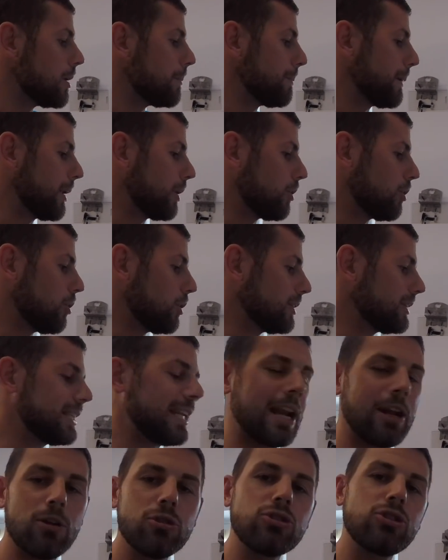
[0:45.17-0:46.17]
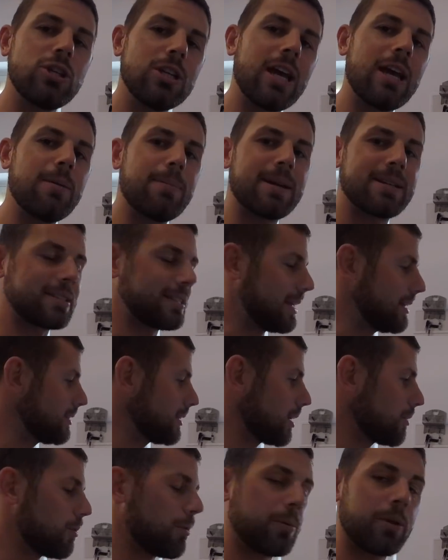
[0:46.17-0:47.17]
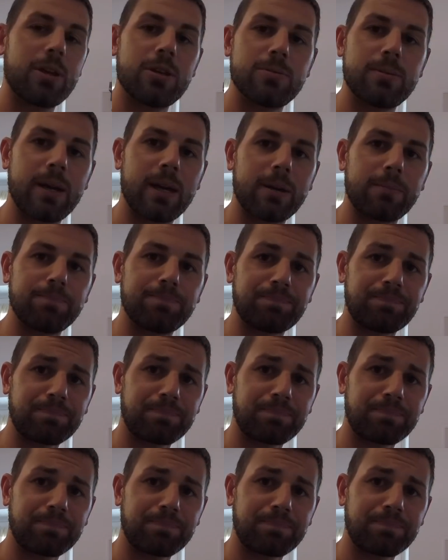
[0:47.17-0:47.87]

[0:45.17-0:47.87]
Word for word: pero en triatlón sí que hay bastante, como podéis ver.